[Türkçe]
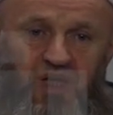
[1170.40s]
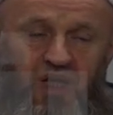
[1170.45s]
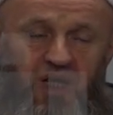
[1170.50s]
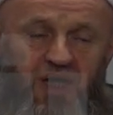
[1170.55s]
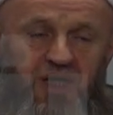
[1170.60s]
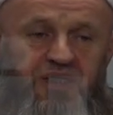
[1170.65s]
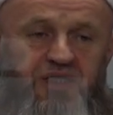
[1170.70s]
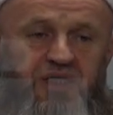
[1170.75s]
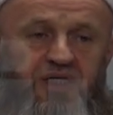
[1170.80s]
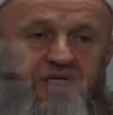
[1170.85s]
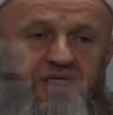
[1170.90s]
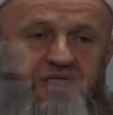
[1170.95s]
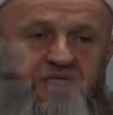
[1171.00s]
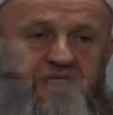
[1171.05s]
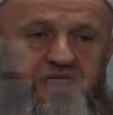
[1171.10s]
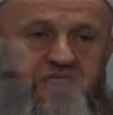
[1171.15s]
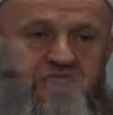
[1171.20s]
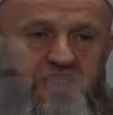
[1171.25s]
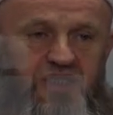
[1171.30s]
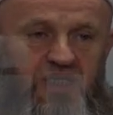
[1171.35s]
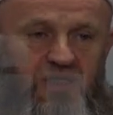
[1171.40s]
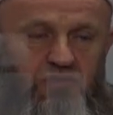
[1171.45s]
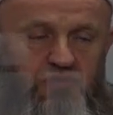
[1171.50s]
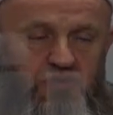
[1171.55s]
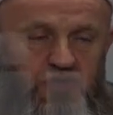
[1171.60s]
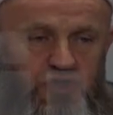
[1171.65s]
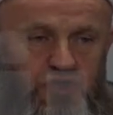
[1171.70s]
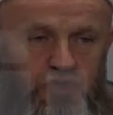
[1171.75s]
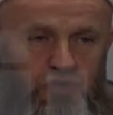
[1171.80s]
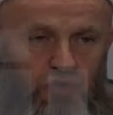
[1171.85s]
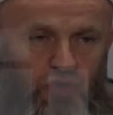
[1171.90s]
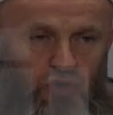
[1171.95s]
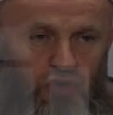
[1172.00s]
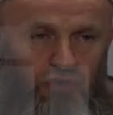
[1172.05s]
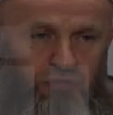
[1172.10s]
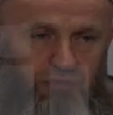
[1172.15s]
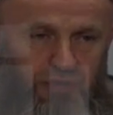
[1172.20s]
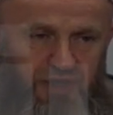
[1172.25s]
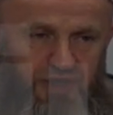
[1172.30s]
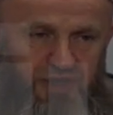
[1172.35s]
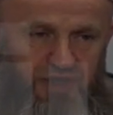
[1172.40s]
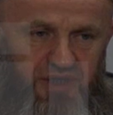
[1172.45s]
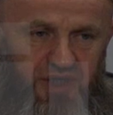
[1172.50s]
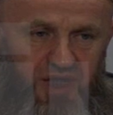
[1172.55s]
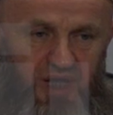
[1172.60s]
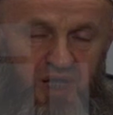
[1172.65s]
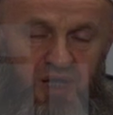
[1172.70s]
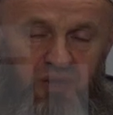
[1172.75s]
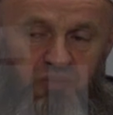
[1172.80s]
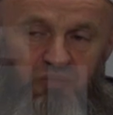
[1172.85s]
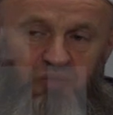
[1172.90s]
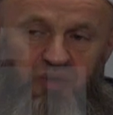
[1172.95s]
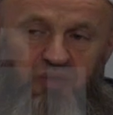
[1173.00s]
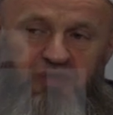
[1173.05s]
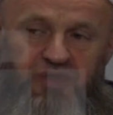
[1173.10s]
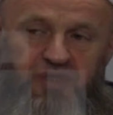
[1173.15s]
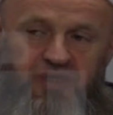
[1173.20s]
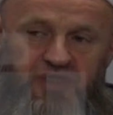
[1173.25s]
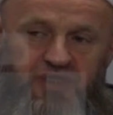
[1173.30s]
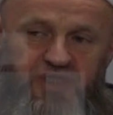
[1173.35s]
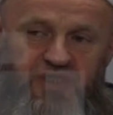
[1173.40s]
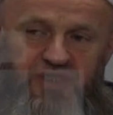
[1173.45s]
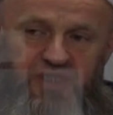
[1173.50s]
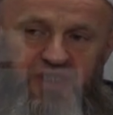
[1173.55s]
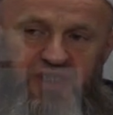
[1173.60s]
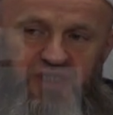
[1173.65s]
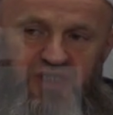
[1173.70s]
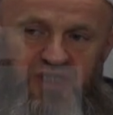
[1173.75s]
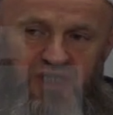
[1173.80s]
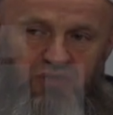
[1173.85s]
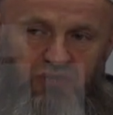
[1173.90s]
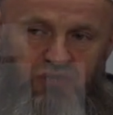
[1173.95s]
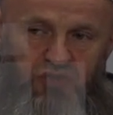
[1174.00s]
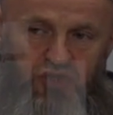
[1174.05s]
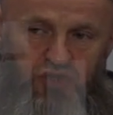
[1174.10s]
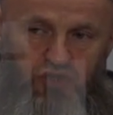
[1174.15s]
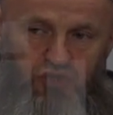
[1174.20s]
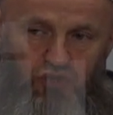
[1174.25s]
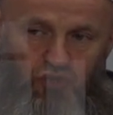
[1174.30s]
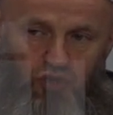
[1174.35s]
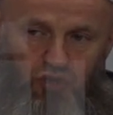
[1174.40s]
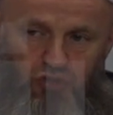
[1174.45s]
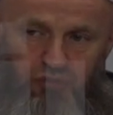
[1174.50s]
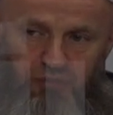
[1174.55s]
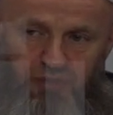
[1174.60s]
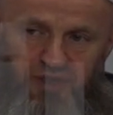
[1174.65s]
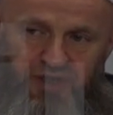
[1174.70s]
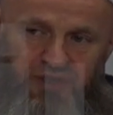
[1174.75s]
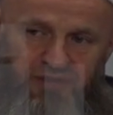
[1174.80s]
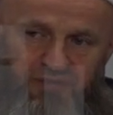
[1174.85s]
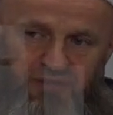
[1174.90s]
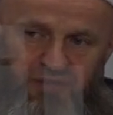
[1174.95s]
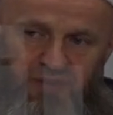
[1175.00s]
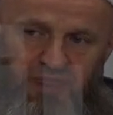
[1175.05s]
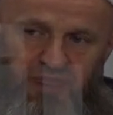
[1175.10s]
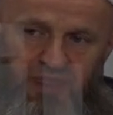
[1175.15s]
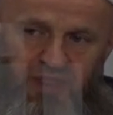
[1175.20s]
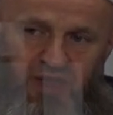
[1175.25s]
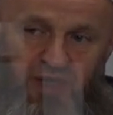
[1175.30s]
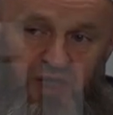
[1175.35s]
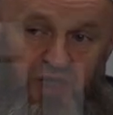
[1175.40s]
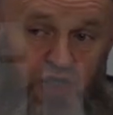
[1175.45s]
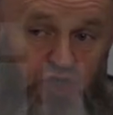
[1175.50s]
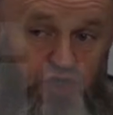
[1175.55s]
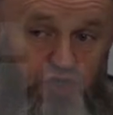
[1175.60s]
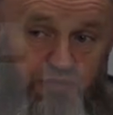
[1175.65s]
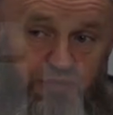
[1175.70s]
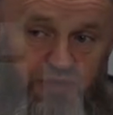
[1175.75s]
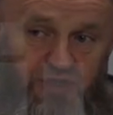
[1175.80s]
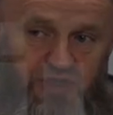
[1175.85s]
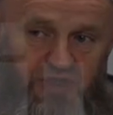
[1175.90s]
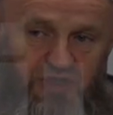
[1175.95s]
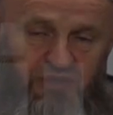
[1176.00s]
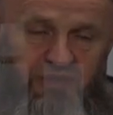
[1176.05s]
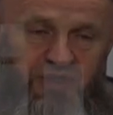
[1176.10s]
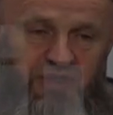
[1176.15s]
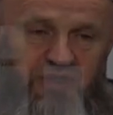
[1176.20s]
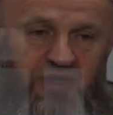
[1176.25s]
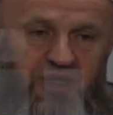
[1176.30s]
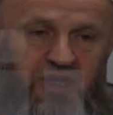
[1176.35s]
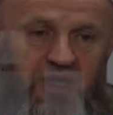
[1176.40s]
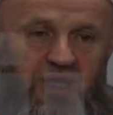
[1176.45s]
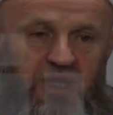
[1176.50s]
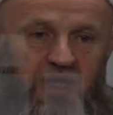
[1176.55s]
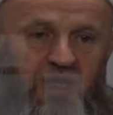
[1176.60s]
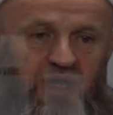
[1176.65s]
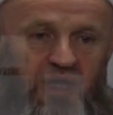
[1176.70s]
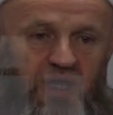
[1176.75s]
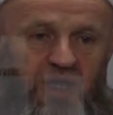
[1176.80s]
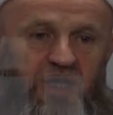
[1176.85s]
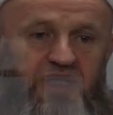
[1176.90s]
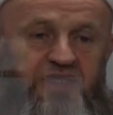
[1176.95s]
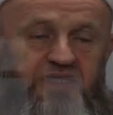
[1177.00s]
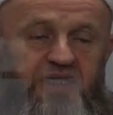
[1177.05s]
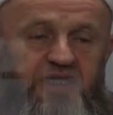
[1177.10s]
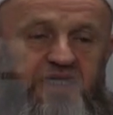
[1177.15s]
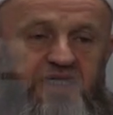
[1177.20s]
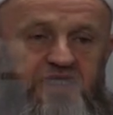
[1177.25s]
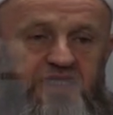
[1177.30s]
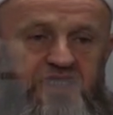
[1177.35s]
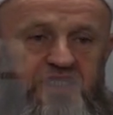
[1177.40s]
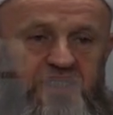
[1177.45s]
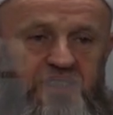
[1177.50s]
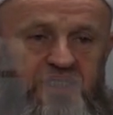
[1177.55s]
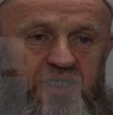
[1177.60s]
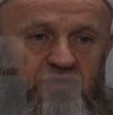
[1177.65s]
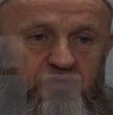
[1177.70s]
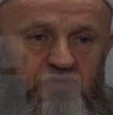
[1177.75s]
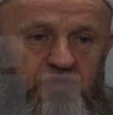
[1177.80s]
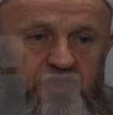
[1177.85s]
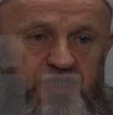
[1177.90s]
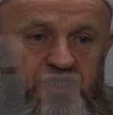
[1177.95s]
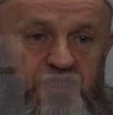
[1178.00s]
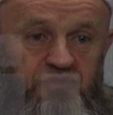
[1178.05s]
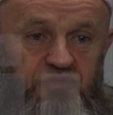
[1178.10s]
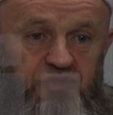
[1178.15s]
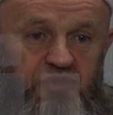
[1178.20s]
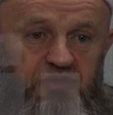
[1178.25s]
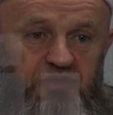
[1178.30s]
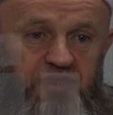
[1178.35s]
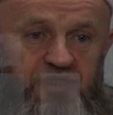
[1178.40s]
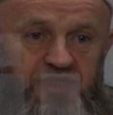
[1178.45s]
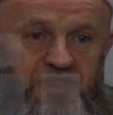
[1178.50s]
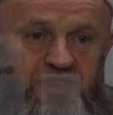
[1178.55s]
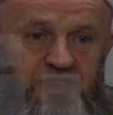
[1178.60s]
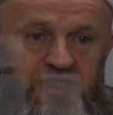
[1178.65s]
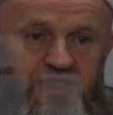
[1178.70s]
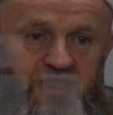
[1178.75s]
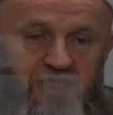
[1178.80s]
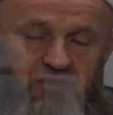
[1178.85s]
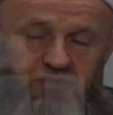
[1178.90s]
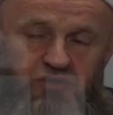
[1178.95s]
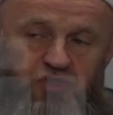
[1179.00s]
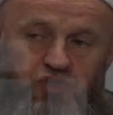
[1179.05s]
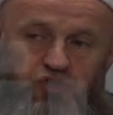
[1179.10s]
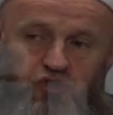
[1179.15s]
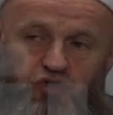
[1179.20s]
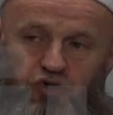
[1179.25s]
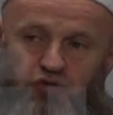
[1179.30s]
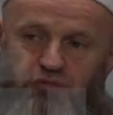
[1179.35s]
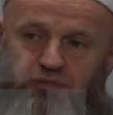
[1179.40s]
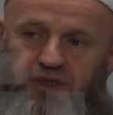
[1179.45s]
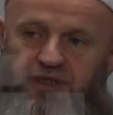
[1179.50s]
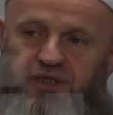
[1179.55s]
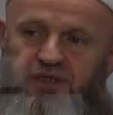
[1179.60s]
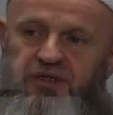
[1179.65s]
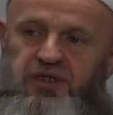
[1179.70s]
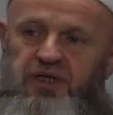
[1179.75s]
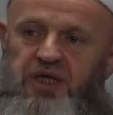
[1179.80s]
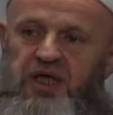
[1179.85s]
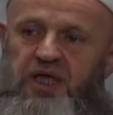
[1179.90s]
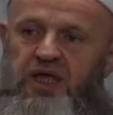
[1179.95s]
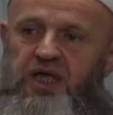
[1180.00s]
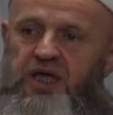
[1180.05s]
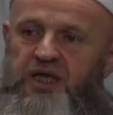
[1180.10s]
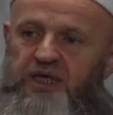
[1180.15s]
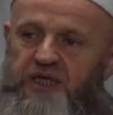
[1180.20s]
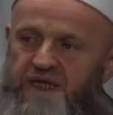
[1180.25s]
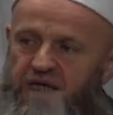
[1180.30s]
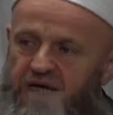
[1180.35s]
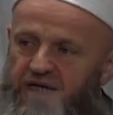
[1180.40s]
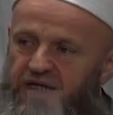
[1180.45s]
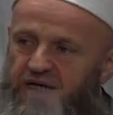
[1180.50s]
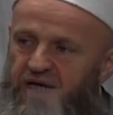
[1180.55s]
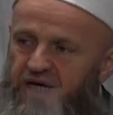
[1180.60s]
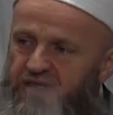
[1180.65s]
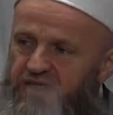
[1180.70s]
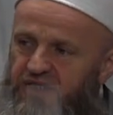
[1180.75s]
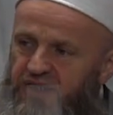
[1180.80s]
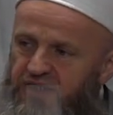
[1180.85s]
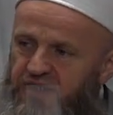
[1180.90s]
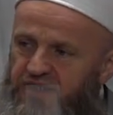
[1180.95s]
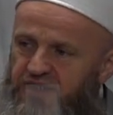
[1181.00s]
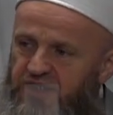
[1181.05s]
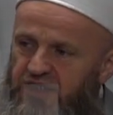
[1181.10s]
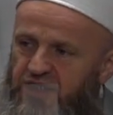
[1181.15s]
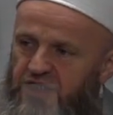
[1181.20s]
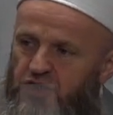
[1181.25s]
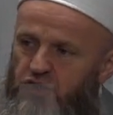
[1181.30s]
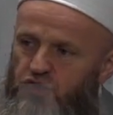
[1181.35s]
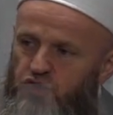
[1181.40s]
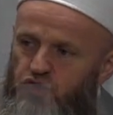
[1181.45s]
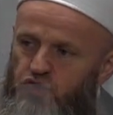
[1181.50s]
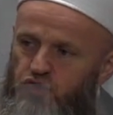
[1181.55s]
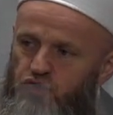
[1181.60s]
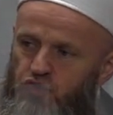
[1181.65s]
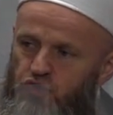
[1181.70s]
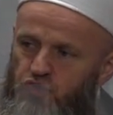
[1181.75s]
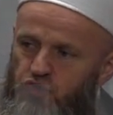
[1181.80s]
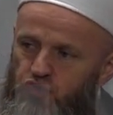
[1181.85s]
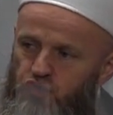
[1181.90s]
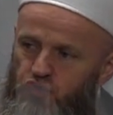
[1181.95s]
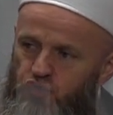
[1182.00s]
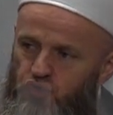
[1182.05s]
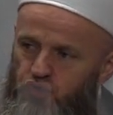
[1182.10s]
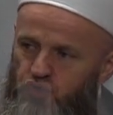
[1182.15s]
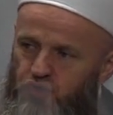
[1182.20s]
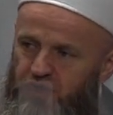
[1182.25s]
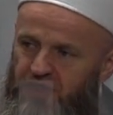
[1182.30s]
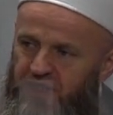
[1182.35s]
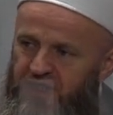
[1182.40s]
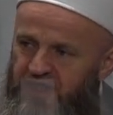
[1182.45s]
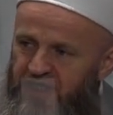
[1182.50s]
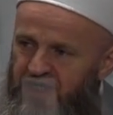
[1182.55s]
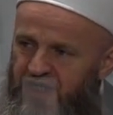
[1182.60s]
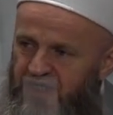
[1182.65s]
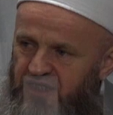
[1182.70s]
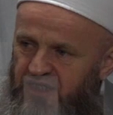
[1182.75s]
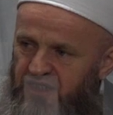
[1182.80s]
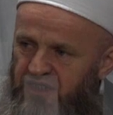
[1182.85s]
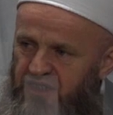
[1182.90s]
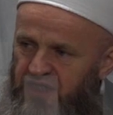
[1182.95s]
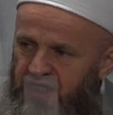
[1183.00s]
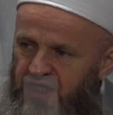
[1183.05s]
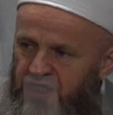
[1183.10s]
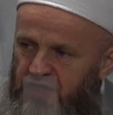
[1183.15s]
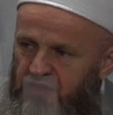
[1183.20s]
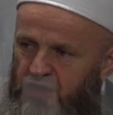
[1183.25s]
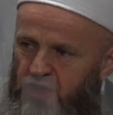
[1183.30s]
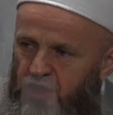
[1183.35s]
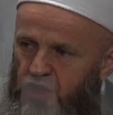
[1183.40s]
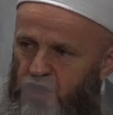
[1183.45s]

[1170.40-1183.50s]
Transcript: annenizin savcısı olmayın, babanızın da savcısı olmayın. Hiçbir zaman annenizin savcısı, babanızın savcısı olmayın. Yani annenizi suçla yargılayan,